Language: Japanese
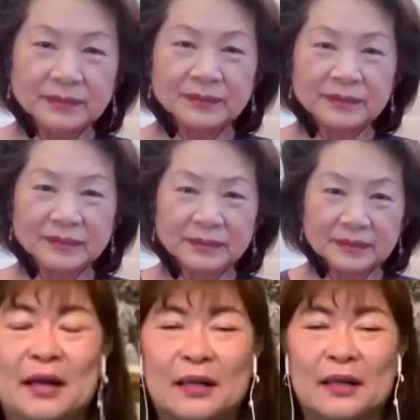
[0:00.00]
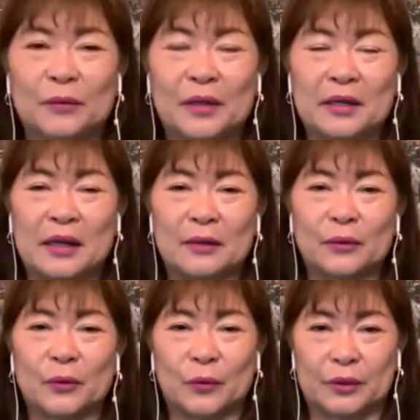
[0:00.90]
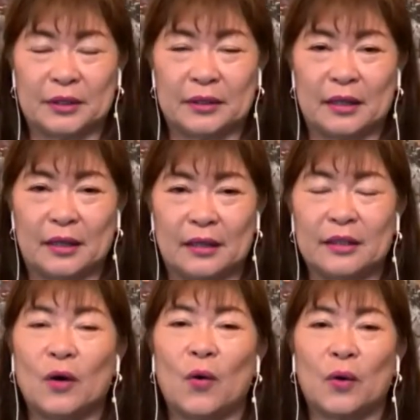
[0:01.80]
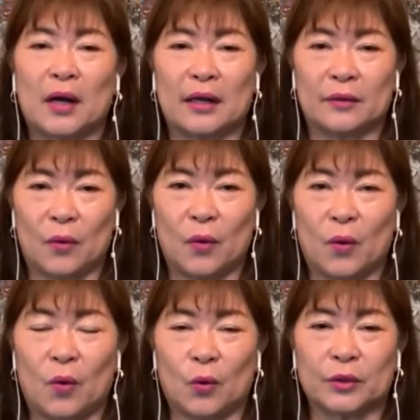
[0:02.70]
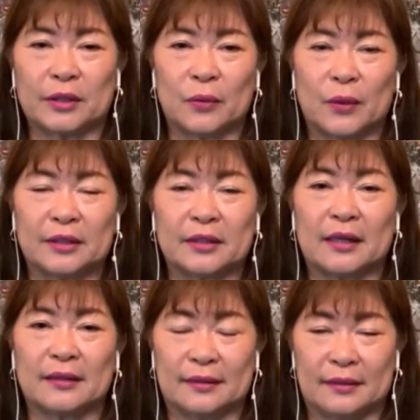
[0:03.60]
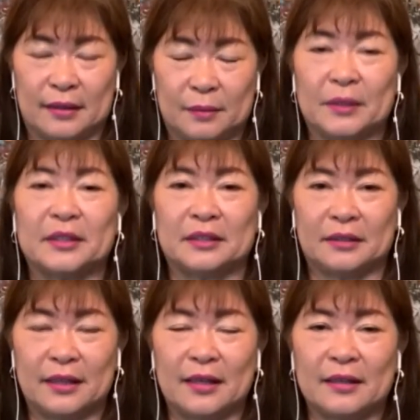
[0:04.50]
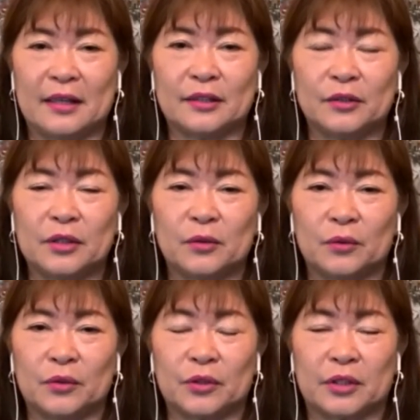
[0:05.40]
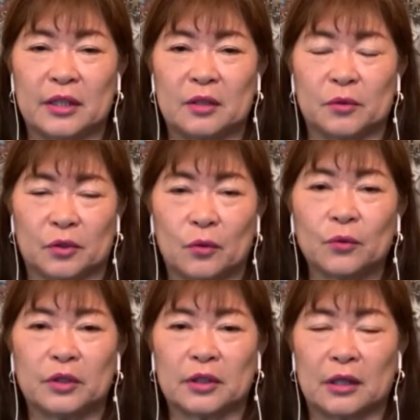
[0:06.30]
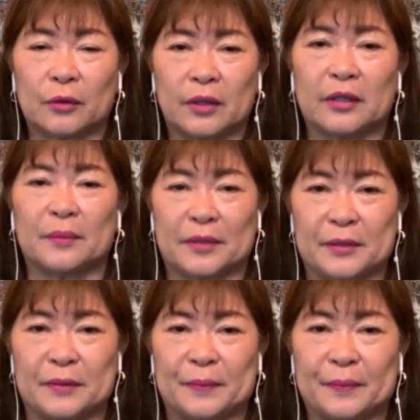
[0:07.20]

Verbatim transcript: で、まあ、あの年間を通して日本からのお子さんを預かっていまして、で、アスリートの育成にもすごく力を入れてます。